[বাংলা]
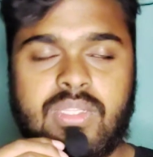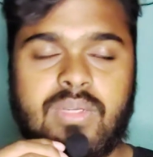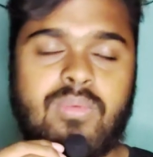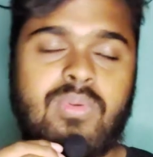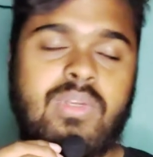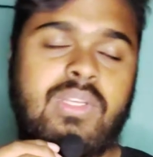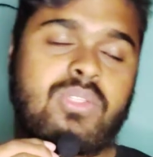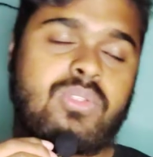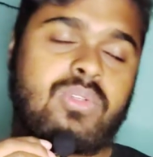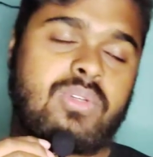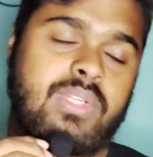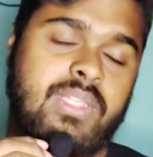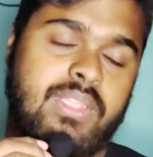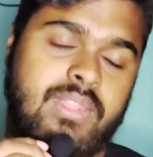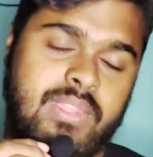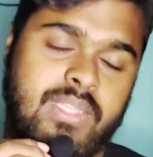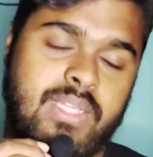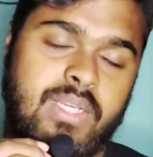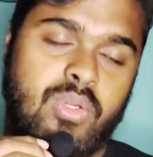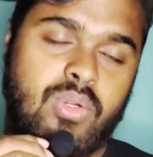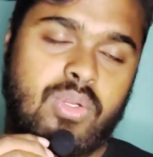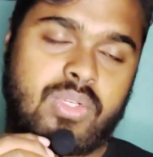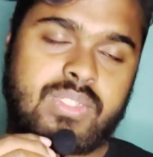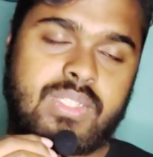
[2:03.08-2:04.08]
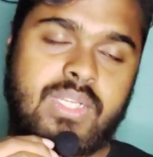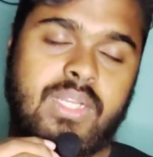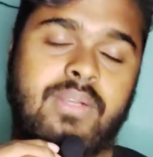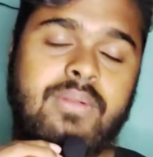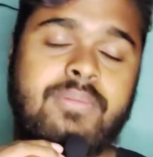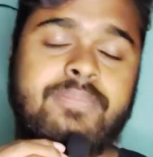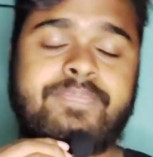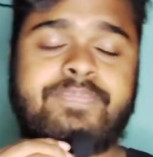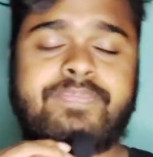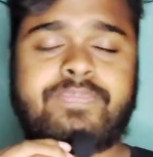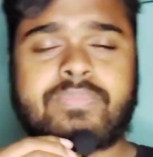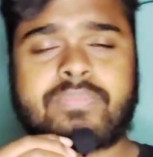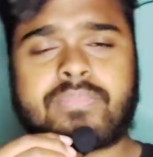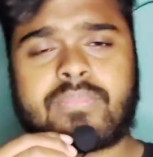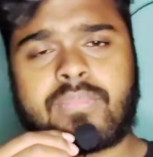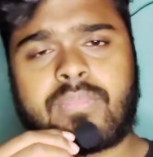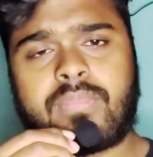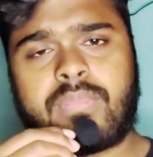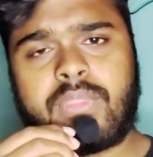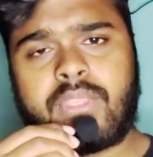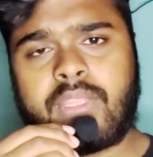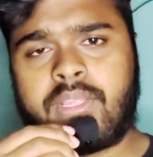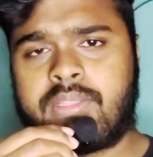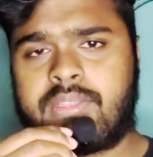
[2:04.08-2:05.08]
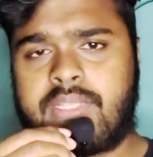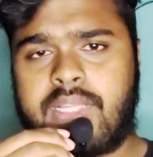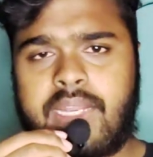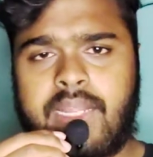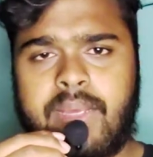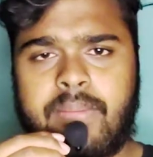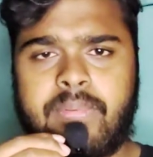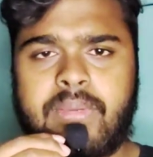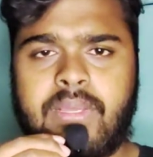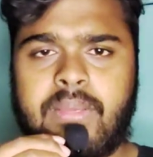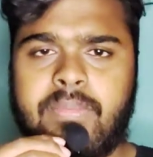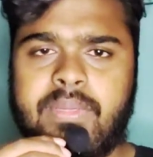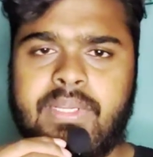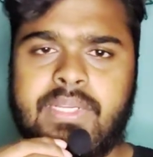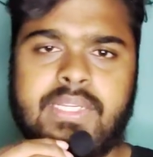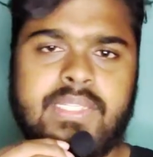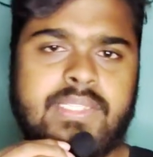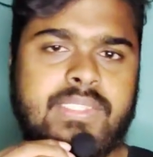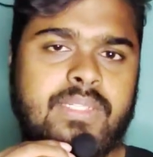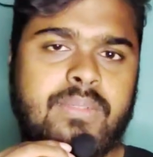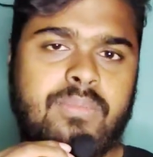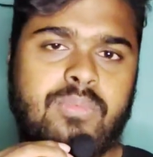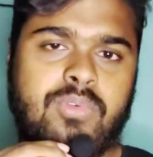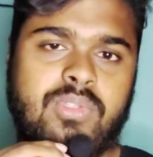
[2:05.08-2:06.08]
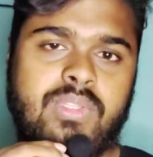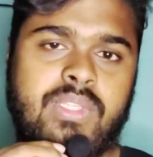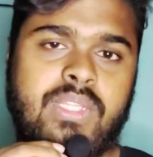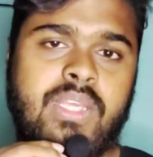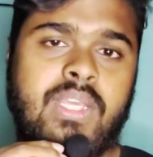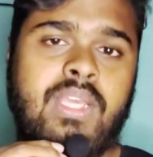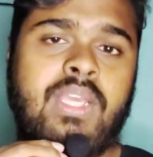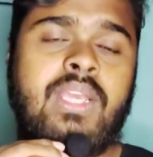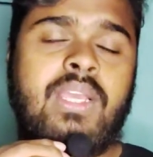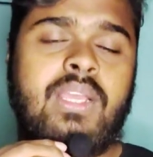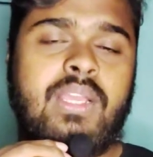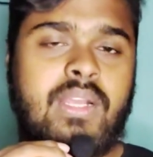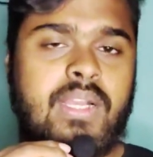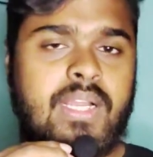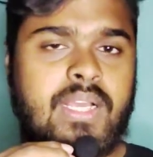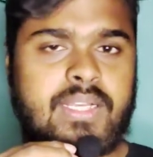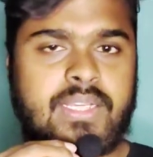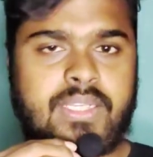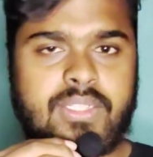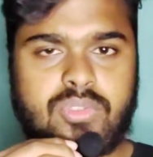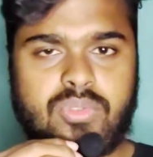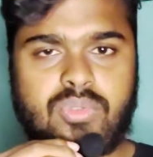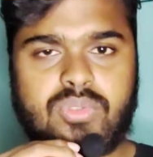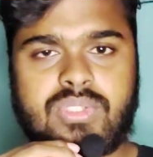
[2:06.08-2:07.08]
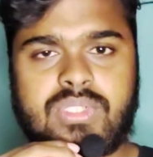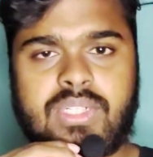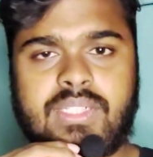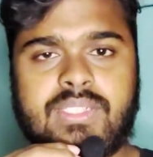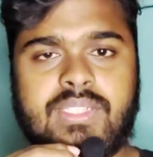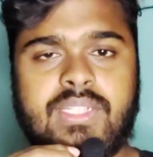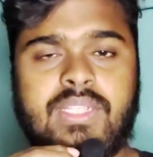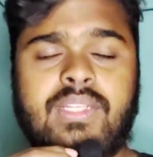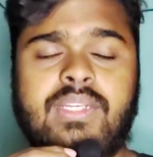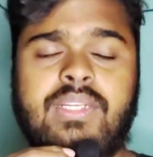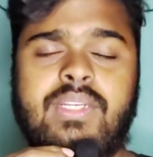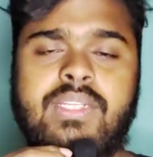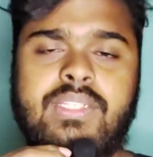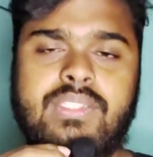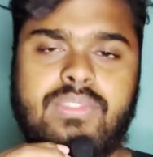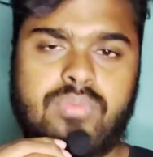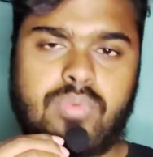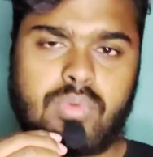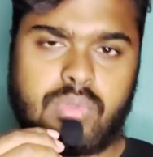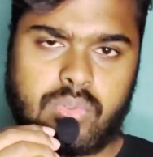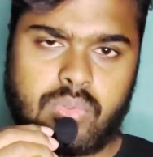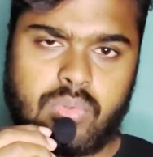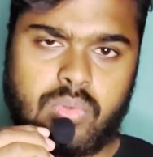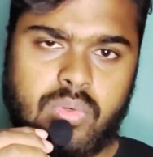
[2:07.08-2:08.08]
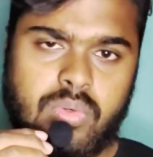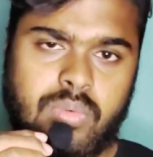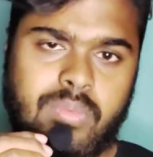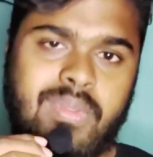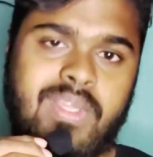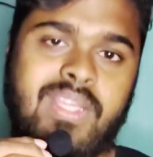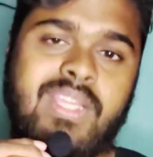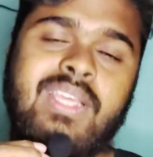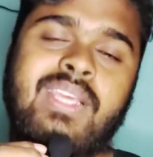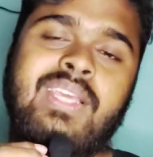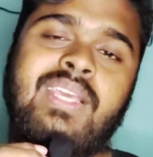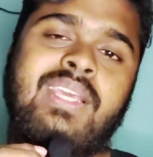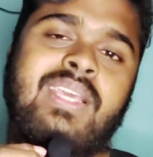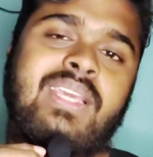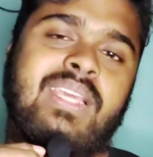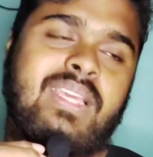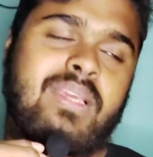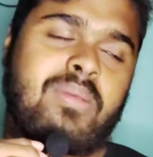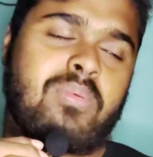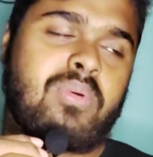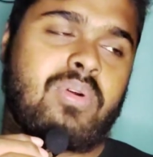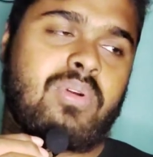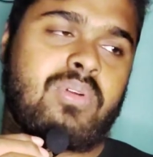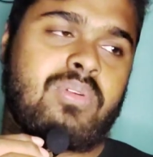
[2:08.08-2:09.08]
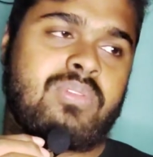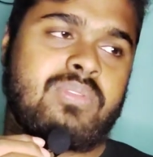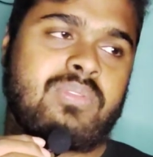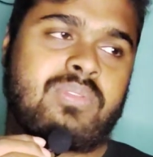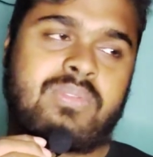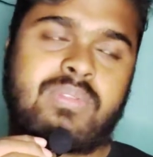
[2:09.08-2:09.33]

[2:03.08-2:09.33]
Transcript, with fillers: কথা বলি তো ঋত্বিক রোশন তার আপকামিং ডেজের মধ্যে রাকেশ রোশনের সাথে ক্রিস ফোর করবে এবং